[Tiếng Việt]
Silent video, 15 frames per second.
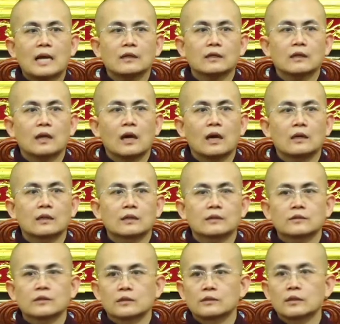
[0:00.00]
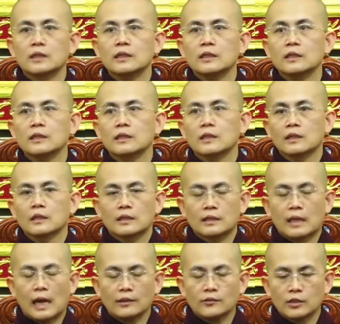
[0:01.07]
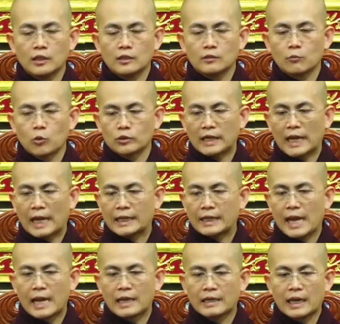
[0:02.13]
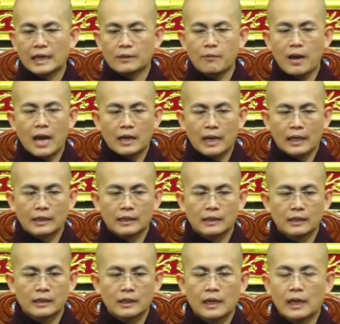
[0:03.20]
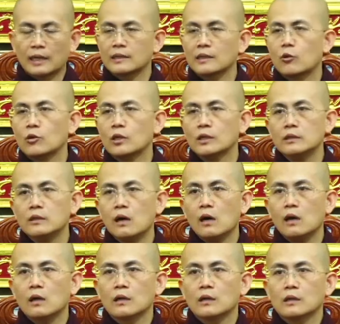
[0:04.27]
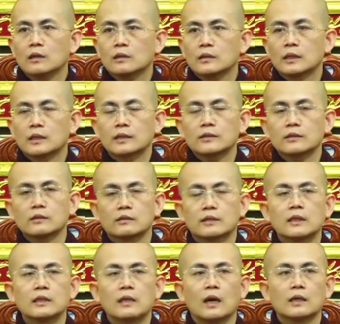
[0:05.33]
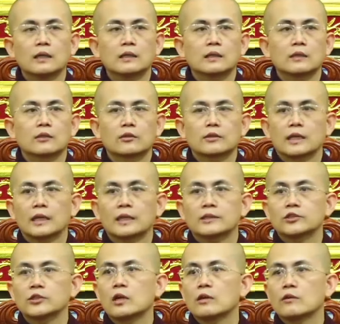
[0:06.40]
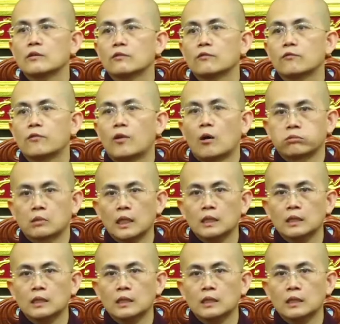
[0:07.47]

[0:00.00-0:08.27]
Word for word: à, tử thi đã chết một ngày hai ngày ba ngày hay lâu hơn nữa thì cái tử thi ấy nó sẽ trương phồng lên